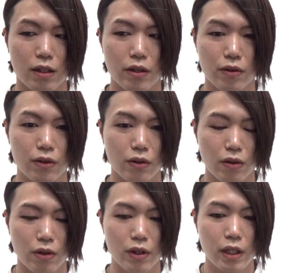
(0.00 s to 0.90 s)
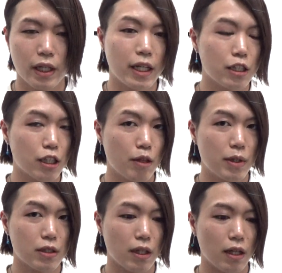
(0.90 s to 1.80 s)
ていう人いらっしゃい
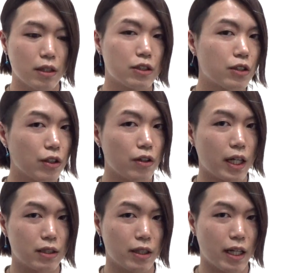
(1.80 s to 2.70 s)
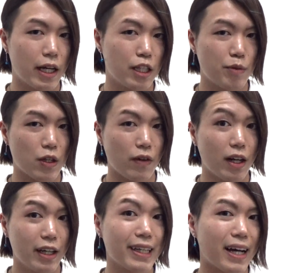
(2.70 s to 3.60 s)
ましたら水牛ハズに変えてみては
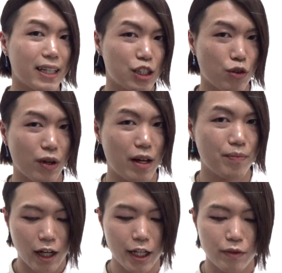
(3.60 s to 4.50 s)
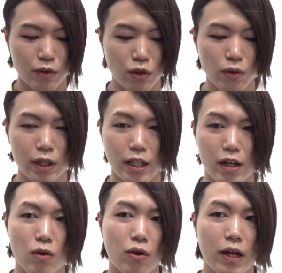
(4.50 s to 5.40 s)
いかがでしょうかはいというわけ
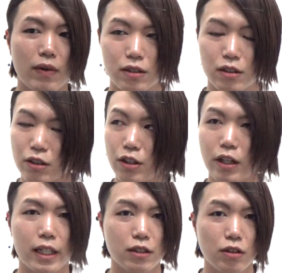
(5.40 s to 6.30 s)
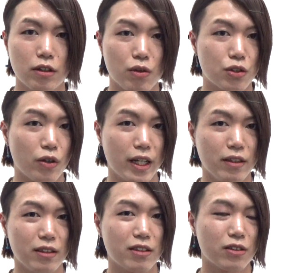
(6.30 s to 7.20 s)
で今回は水牛ハズのご紹介
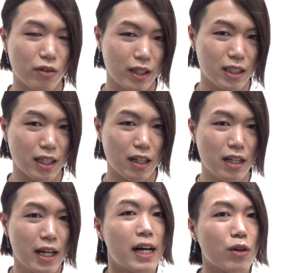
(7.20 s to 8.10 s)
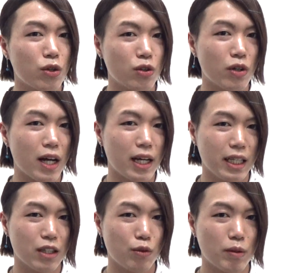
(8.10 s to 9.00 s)
の動画でしたこの動画が
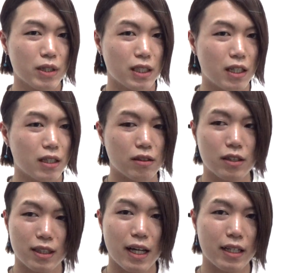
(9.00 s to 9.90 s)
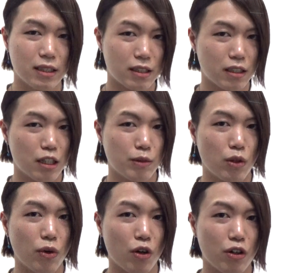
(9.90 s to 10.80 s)
いいと思いましたら Twitter、Instagram
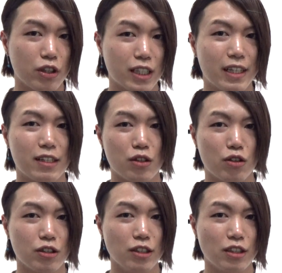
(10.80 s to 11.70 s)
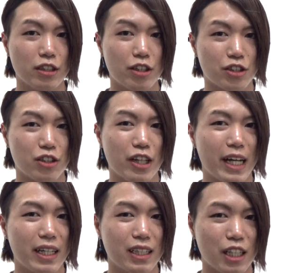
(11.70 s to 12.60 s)
のフォローチャンネル登録よろしくお願い
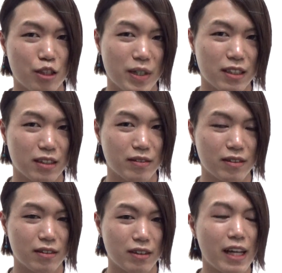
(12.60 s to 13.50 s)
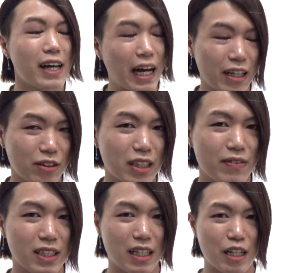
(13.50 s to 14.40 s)
いたしますありがとうござい
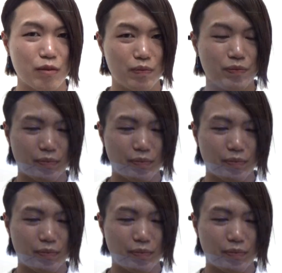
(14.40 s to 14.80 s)
ました